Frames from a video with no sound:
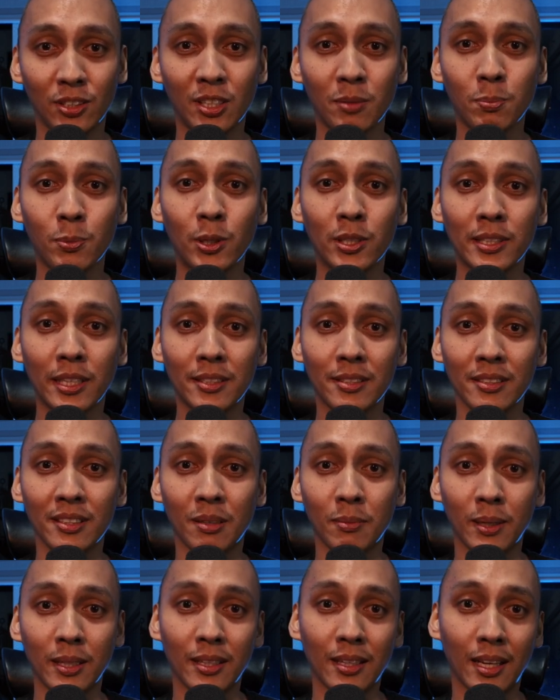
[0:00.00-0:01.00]
Yung importance
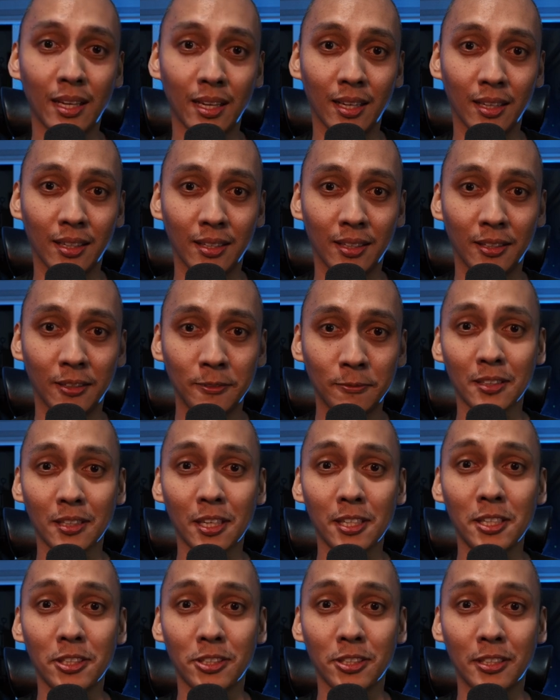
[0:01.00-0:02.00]
naman ng
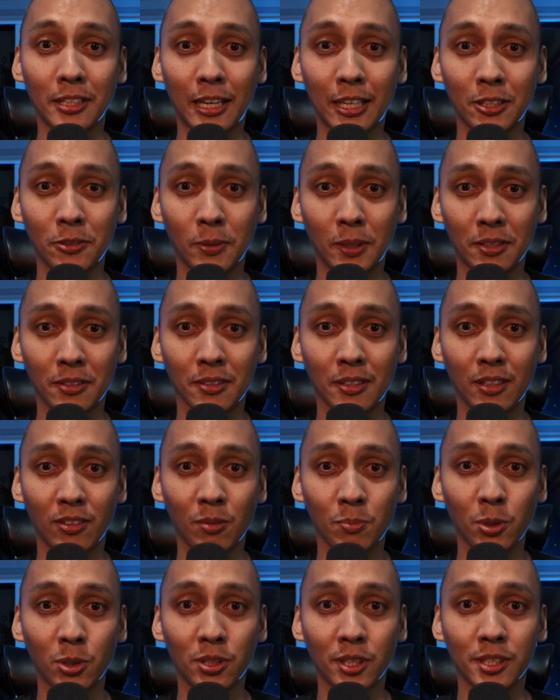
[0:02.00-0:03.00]
college graduates ng
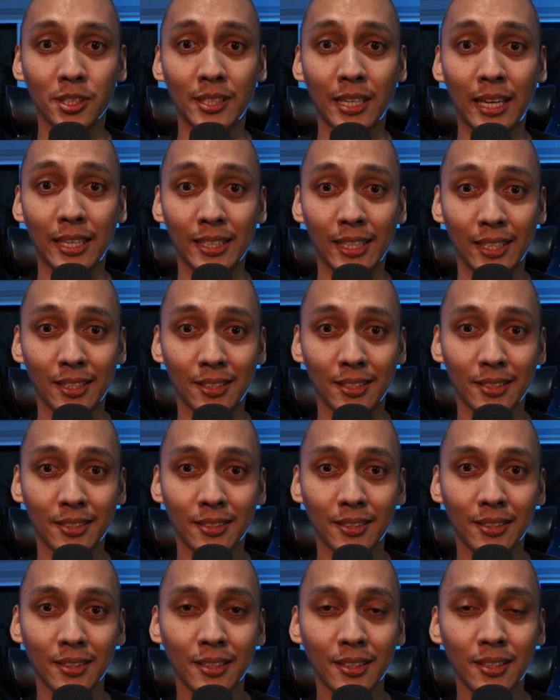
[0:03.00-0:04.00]
computer
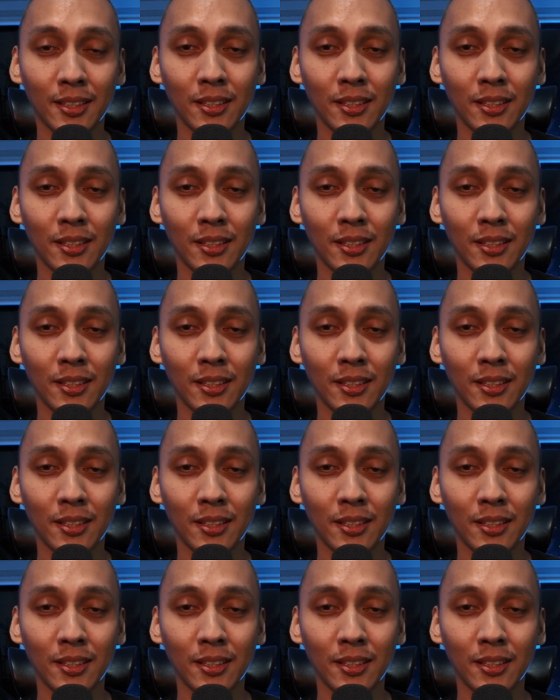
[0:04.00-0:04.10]
science